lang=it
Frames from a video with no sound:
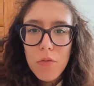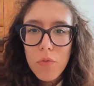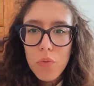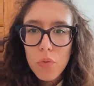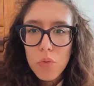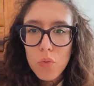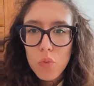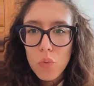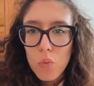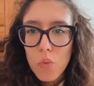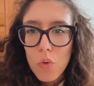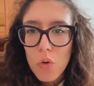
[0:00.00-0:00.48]
in
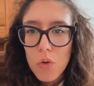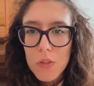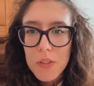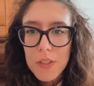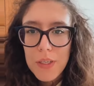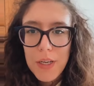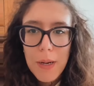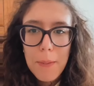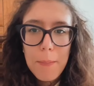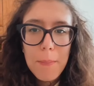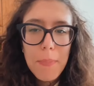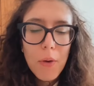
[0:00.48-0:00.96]
futuro
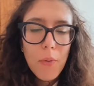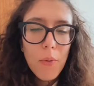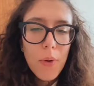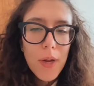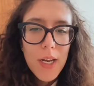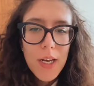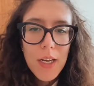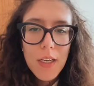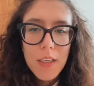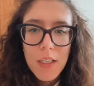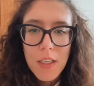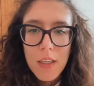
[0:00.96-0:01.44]
sarebbe
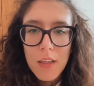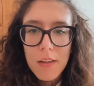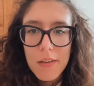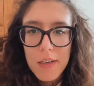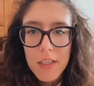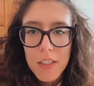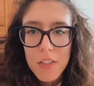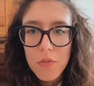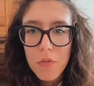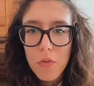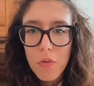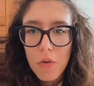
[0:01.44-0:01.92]
quella di
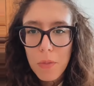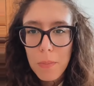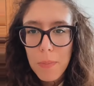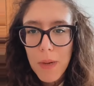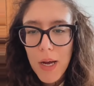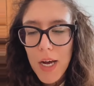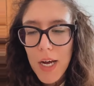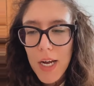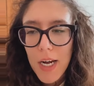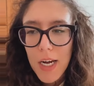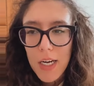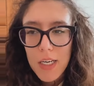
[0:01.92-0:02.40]

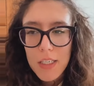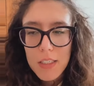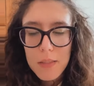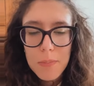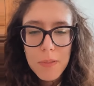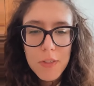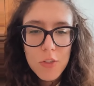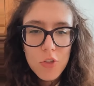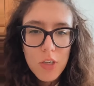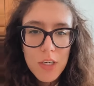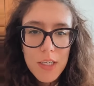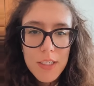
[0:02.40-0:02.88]
trasformare la
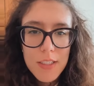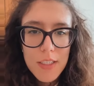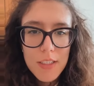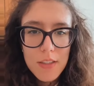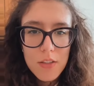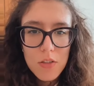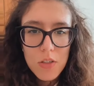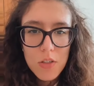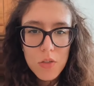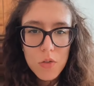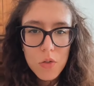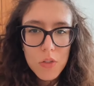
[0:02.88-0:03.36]

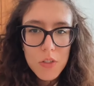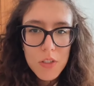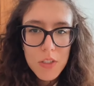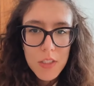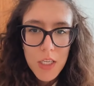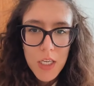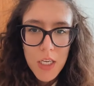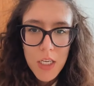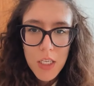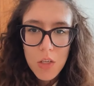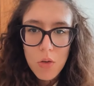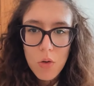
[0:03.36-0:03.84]
specializzazione
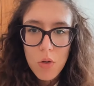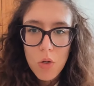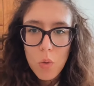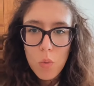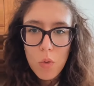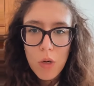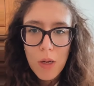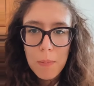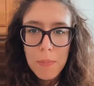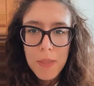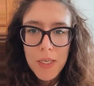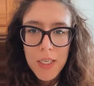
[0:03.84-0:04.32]
sostegno
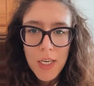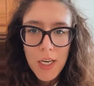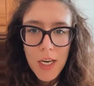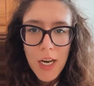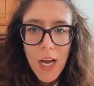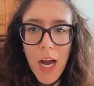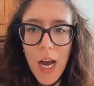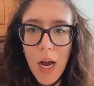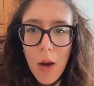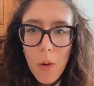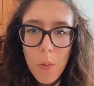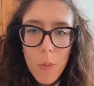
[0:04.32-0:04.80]
in una mini
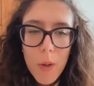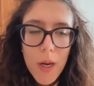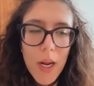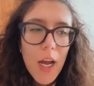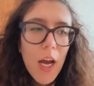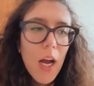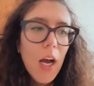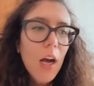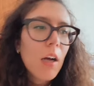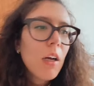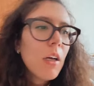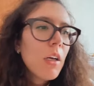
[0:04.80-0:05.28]

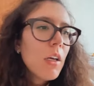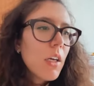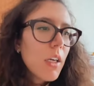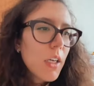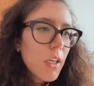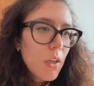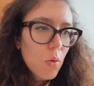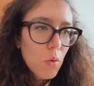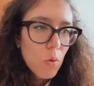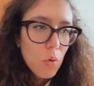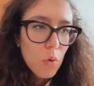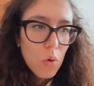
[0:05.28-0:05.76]
laurea,
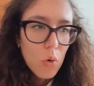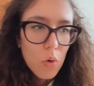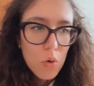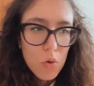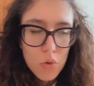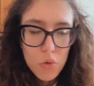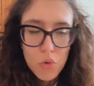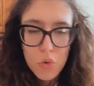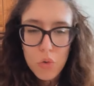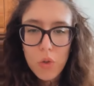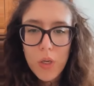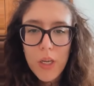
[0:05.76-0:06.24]
in un
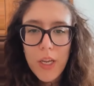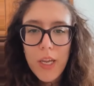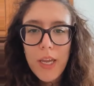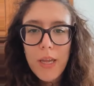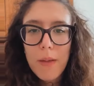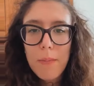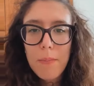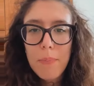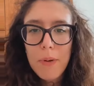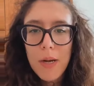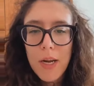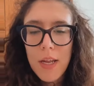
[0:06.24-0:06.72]
corso
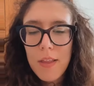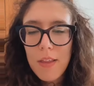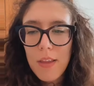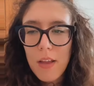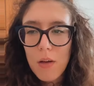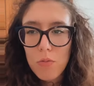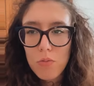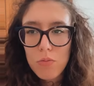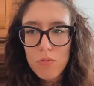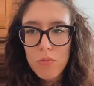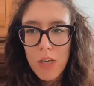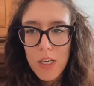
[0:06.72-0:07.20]
che
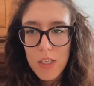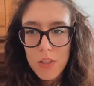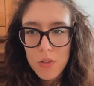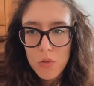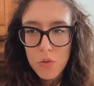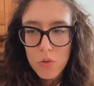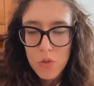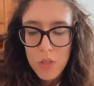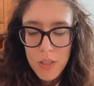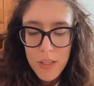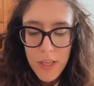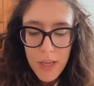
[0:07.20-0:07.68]
prenda un
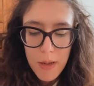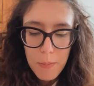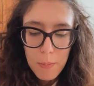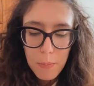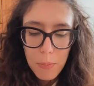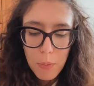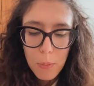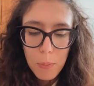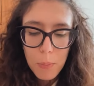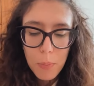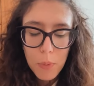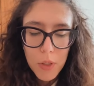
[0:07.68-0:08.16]
lasso di
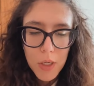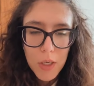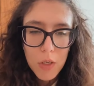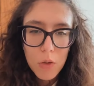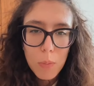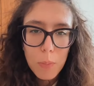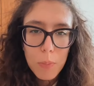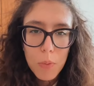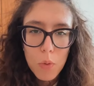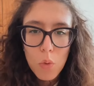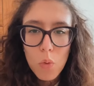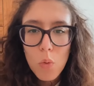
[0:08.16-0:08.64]
tempo un
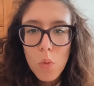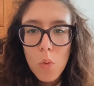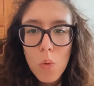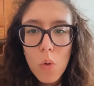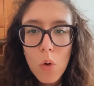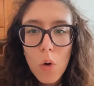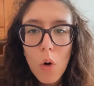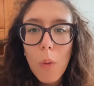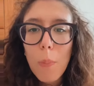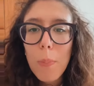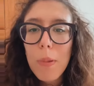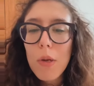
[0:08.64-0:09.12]
pochino più
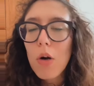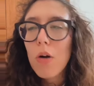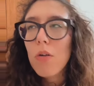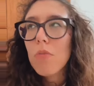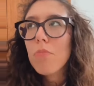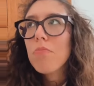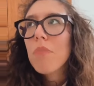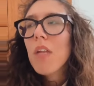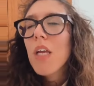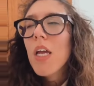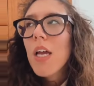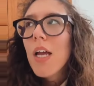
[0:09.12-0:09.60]
lungo,
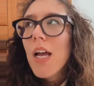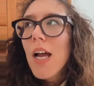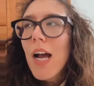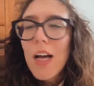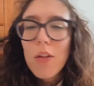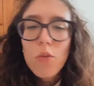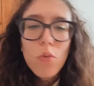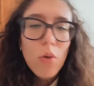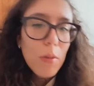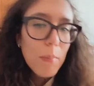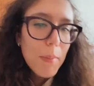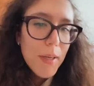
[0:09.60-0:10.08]
però
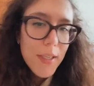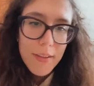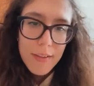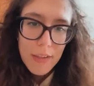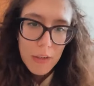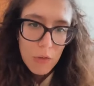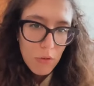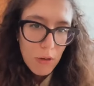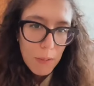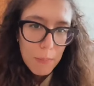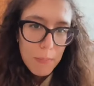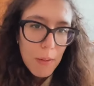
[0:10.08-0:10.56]

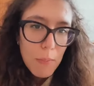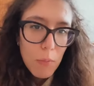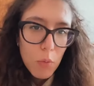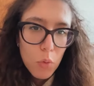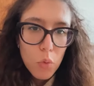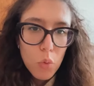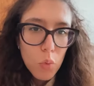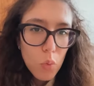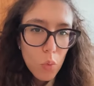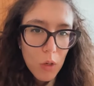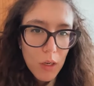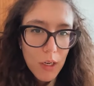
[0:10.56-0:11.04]
attualmente non
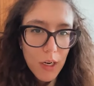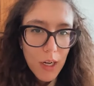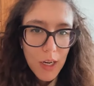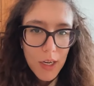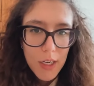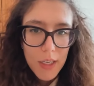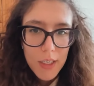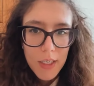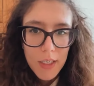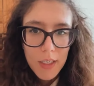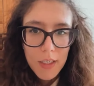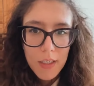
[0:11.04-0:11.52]
abbiamo
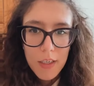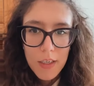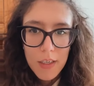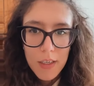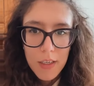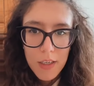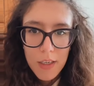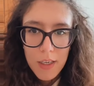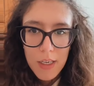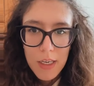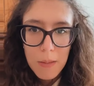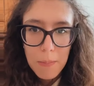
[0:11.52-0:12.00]
nulla
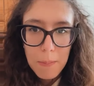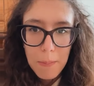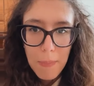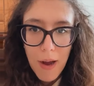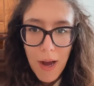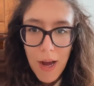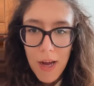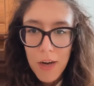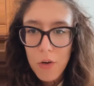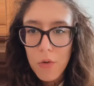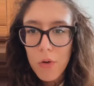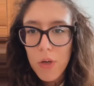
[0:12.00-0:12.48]
in, in
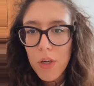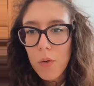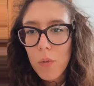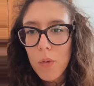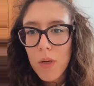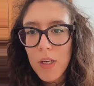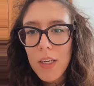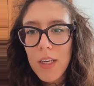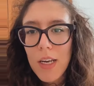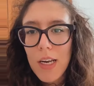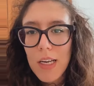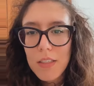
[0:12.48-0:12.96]
mano e
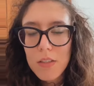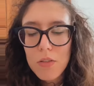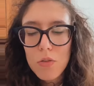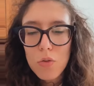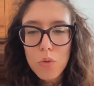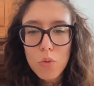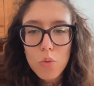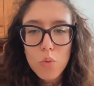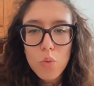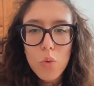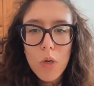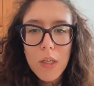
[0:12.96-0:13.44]
quindi la
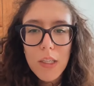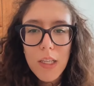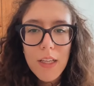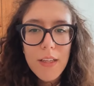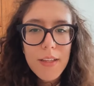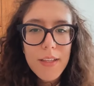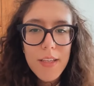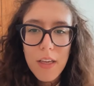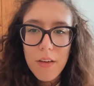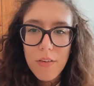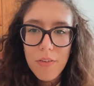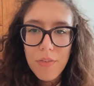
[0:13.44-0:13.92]
struttura
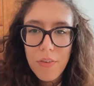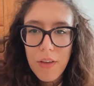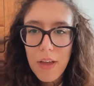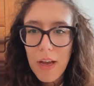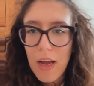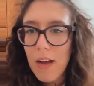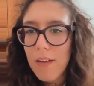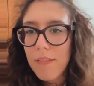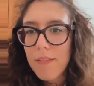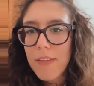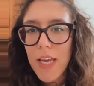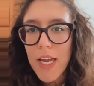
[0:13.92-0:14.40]
del
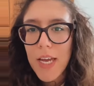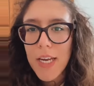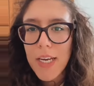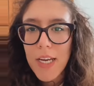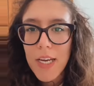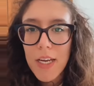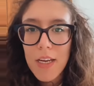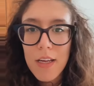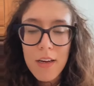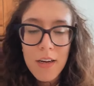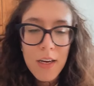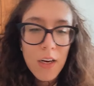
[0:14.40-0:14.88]
TFA
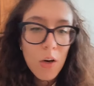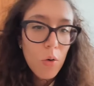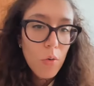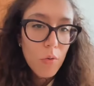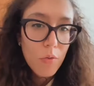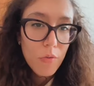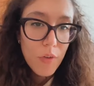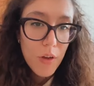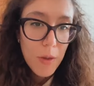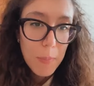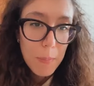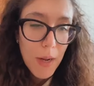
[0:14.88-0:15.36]
viene
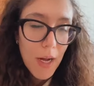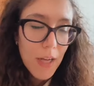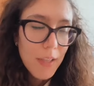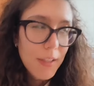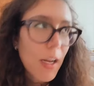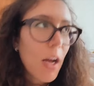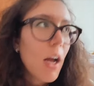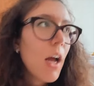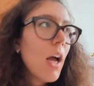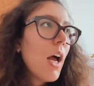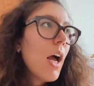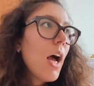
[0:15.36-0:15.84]

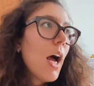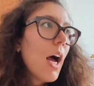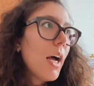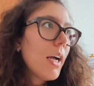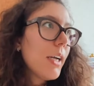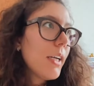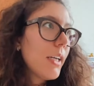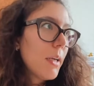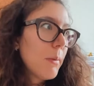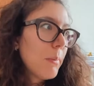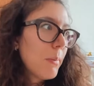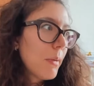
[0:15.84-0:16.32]
riconfermata,
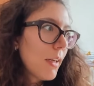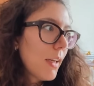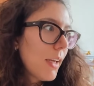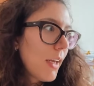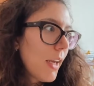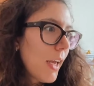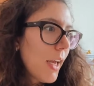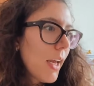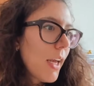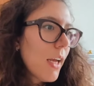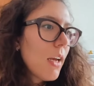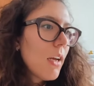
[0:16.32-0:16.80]
anche
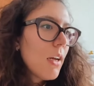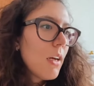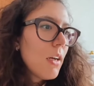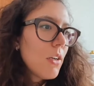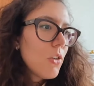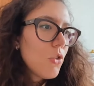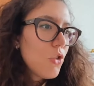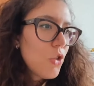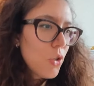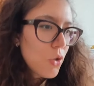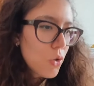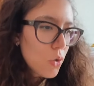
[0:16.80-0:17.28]
perché
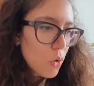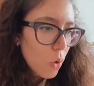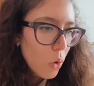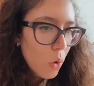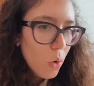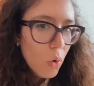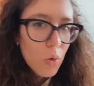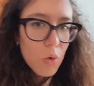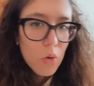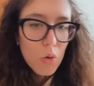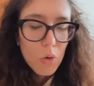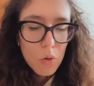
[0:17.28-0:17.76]
ci
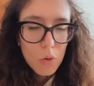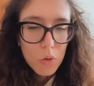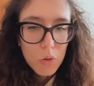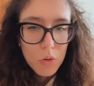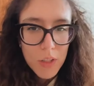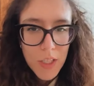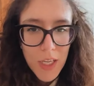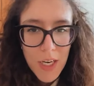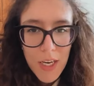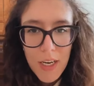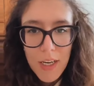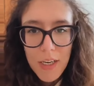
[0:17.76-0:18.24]

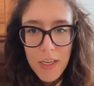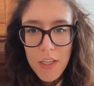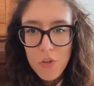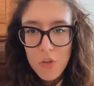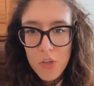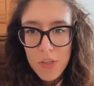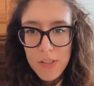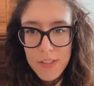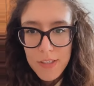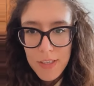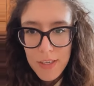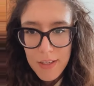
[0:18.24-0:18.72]
sono delle
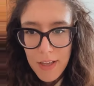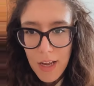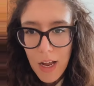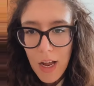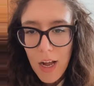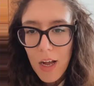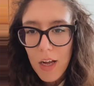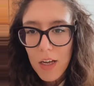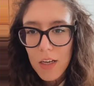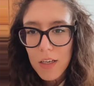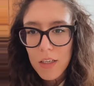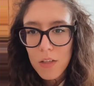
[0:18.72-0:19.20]

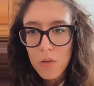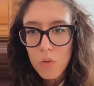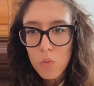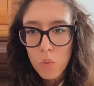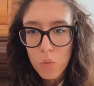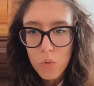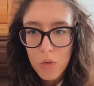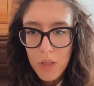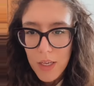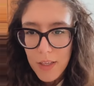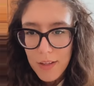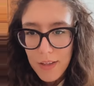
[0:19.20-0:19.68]
necessità in
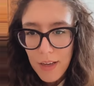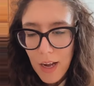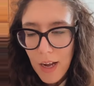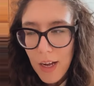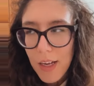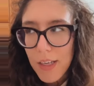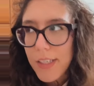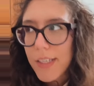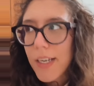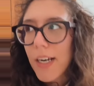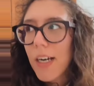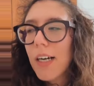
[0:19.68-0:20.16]
tutta
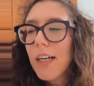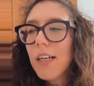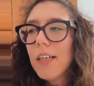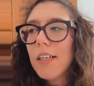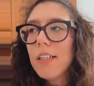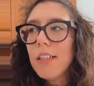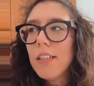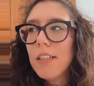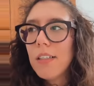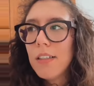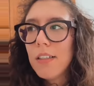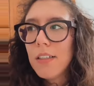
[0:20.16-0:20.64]

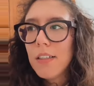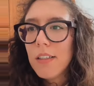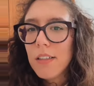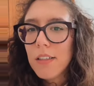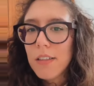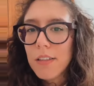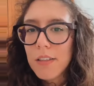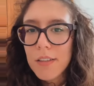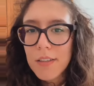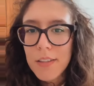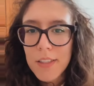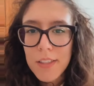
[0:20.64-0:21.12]
Italia
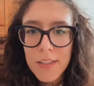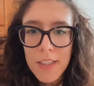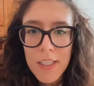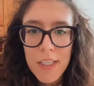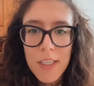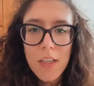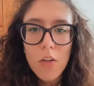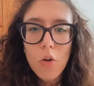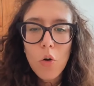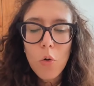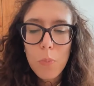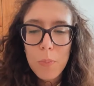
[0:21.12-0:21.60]
eh,
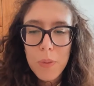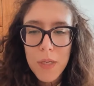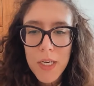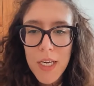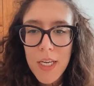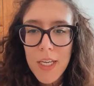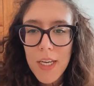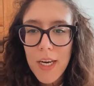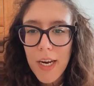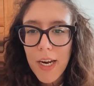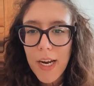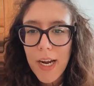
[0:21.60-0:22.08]
di
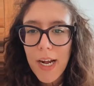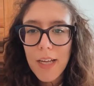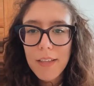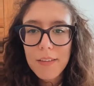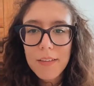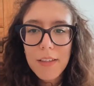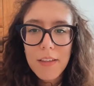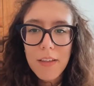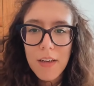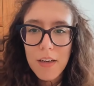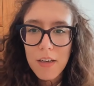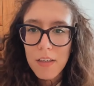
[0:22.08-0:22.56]
coprire
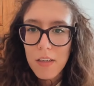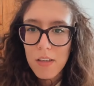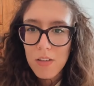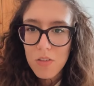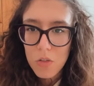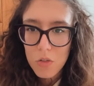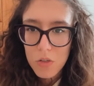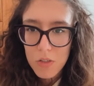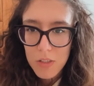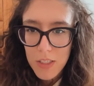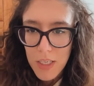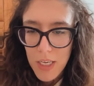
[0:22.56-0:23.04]
cattedre di
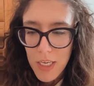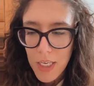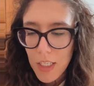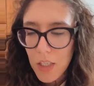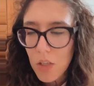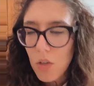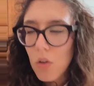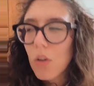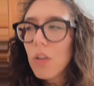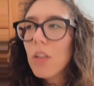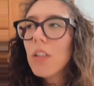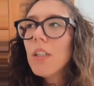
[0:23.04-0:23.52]

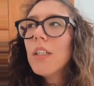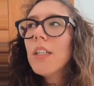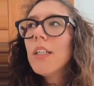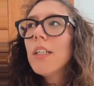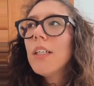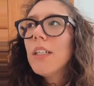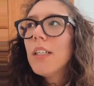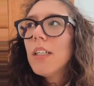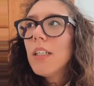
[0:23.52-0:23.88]
sostegno